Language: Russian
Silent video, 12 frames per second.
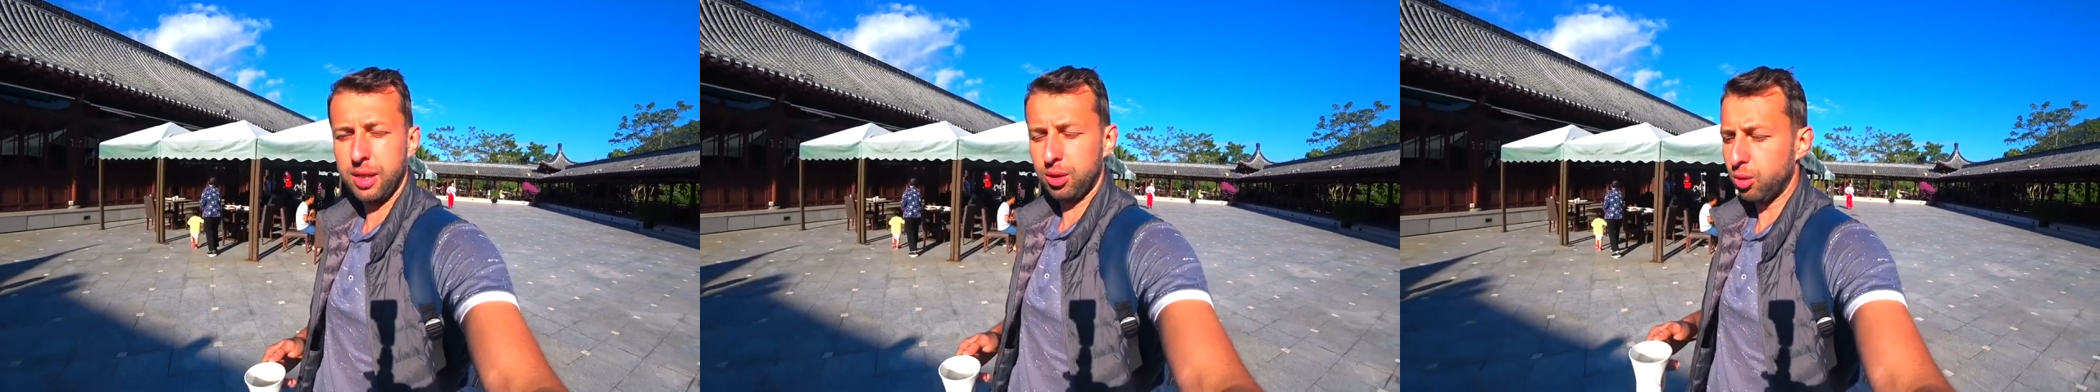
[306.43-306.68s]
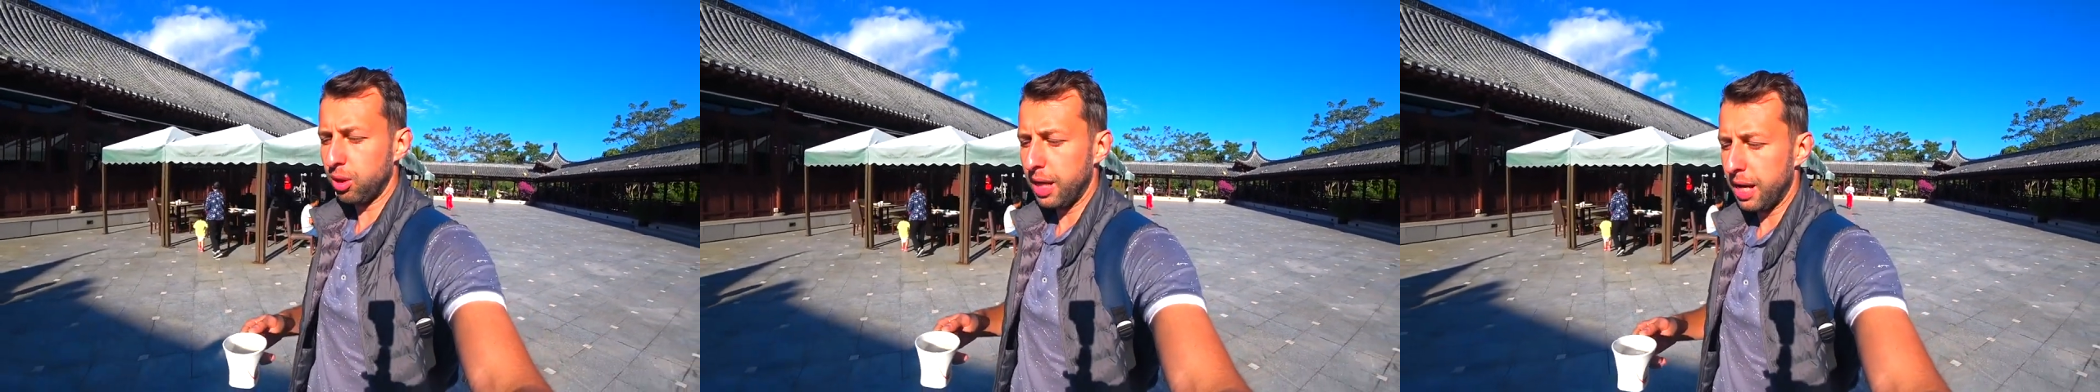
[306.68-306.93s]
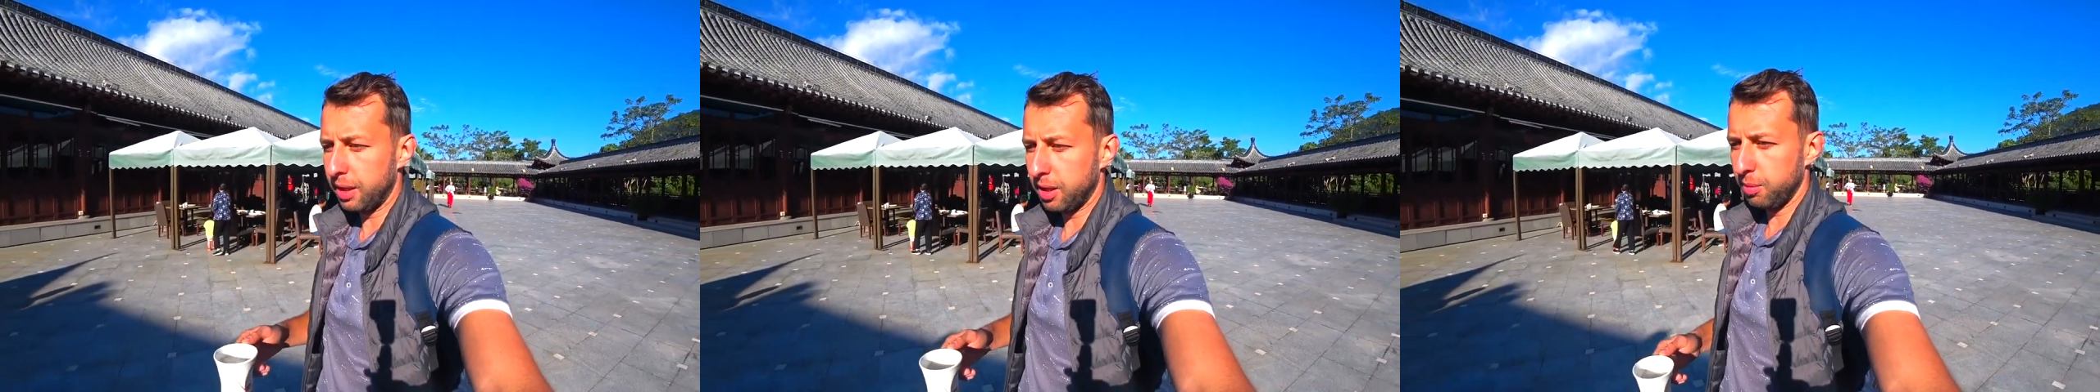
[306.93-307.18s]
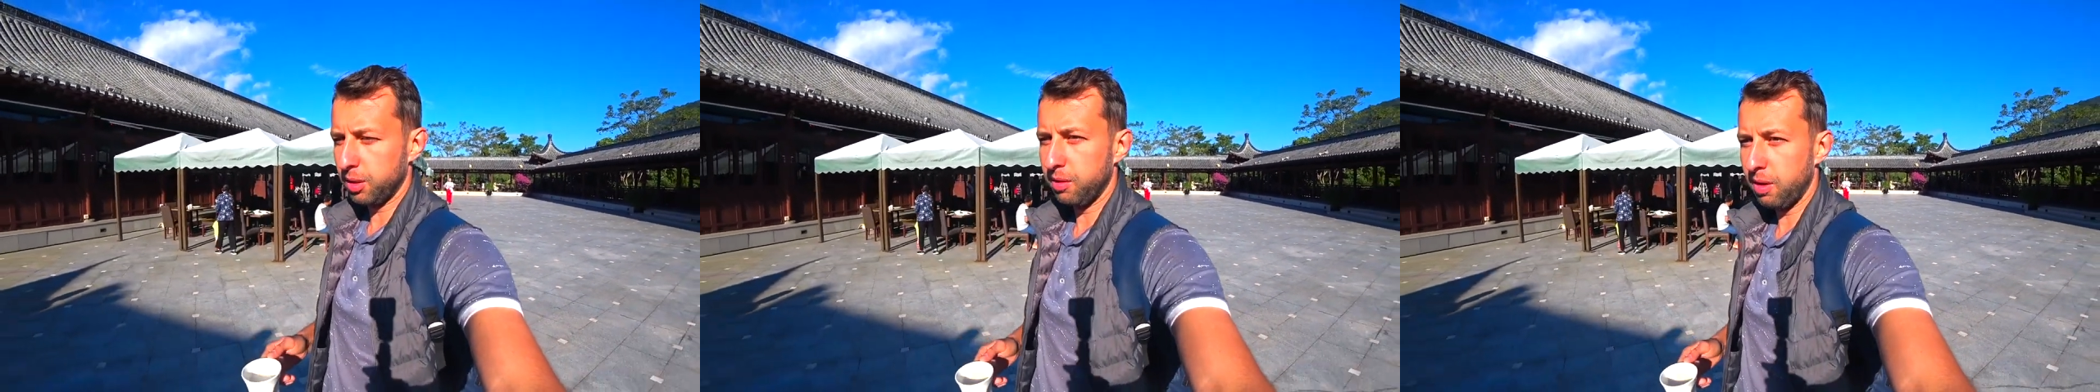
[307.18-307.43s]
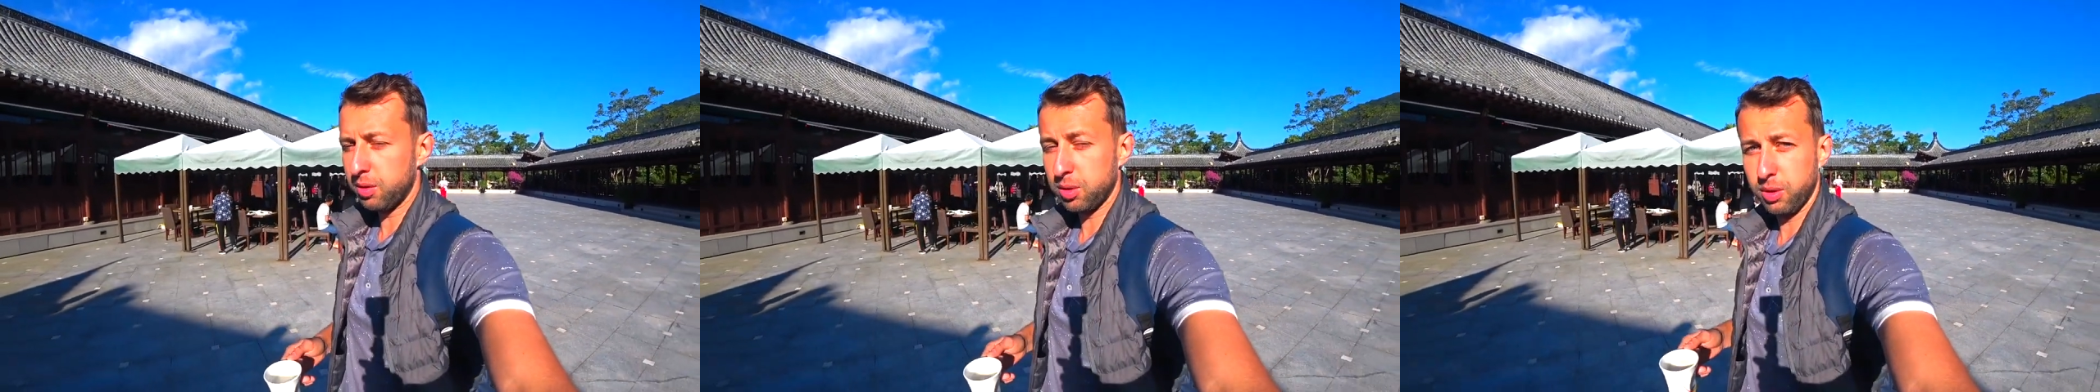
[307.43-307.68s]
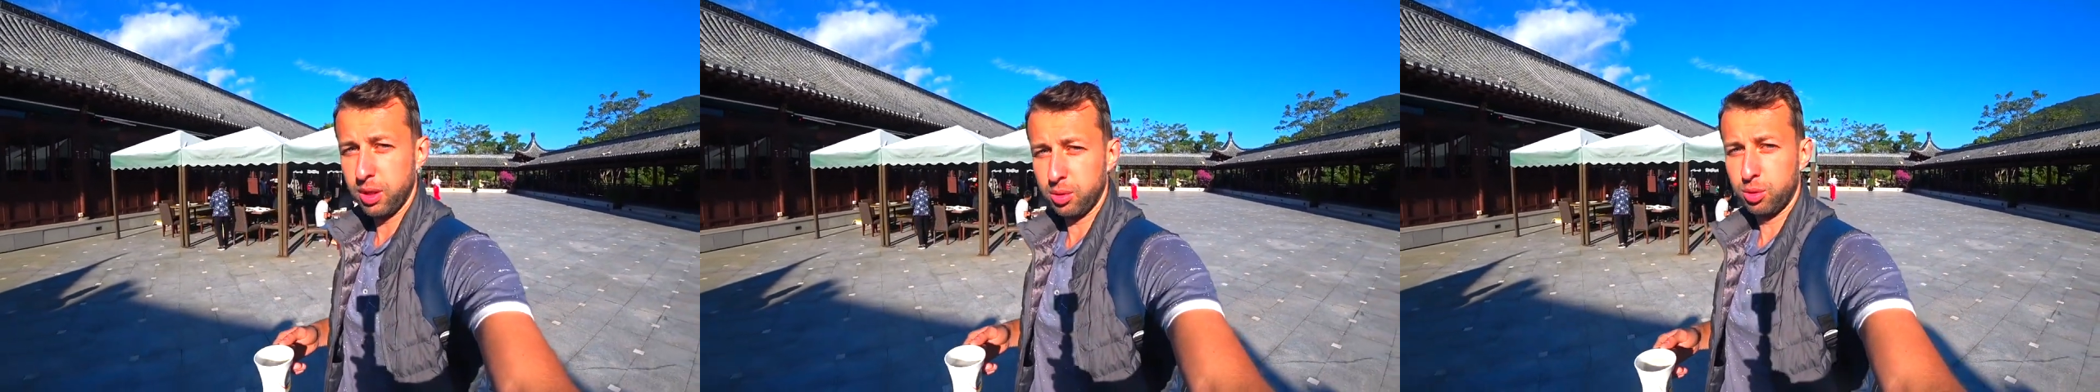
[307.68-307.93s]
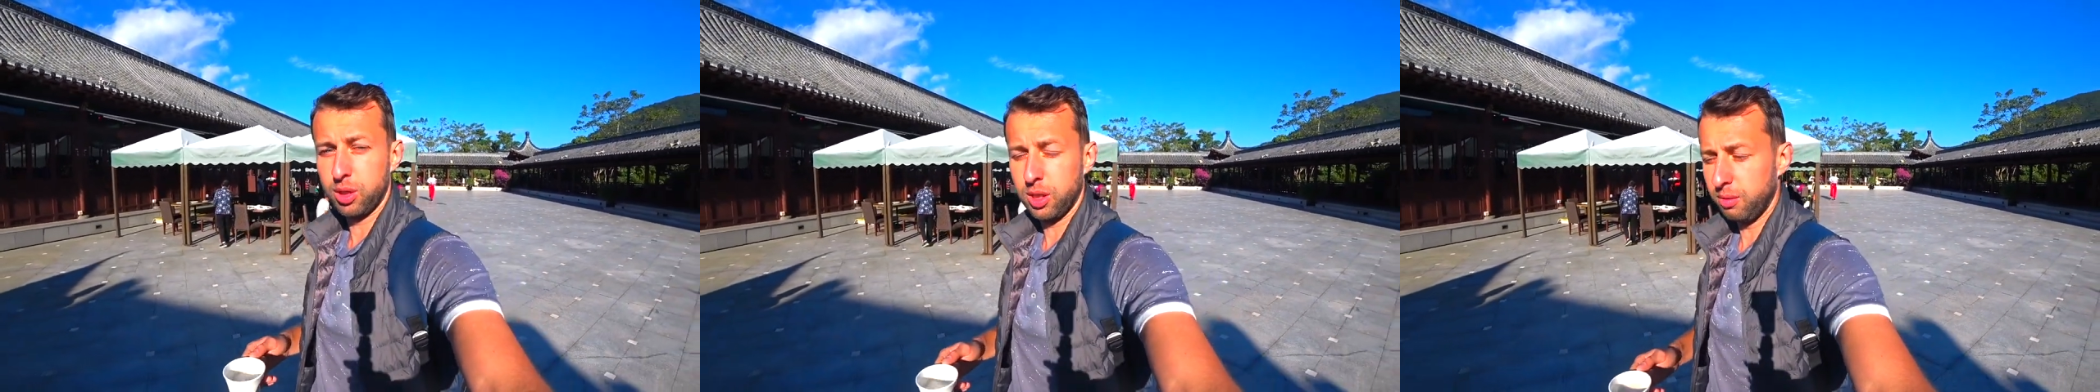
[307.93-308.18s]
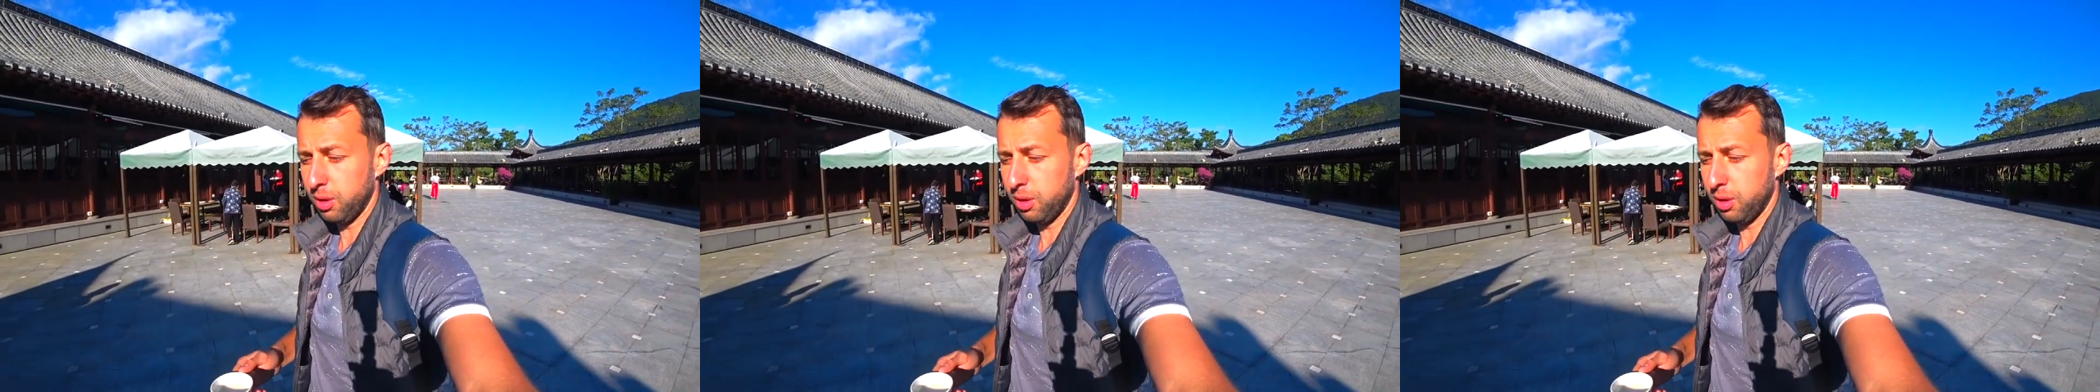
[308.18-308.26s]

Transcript: которые я рекомендовал в своих других